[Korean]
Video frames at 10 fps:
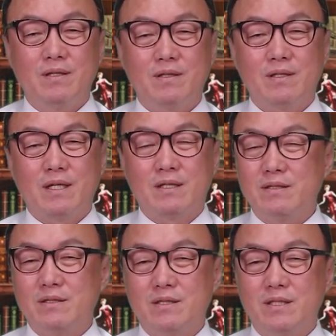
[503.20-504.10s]

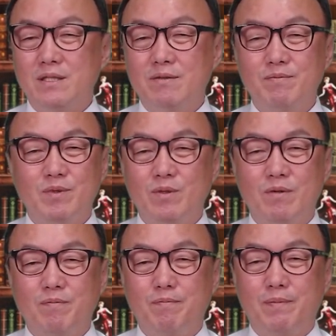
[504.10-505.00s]
딸은
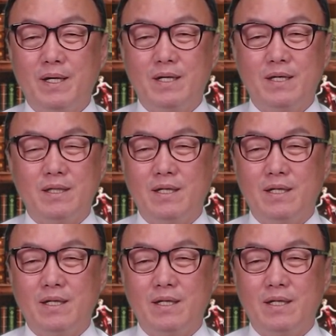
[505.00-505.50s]
지금도 바깥에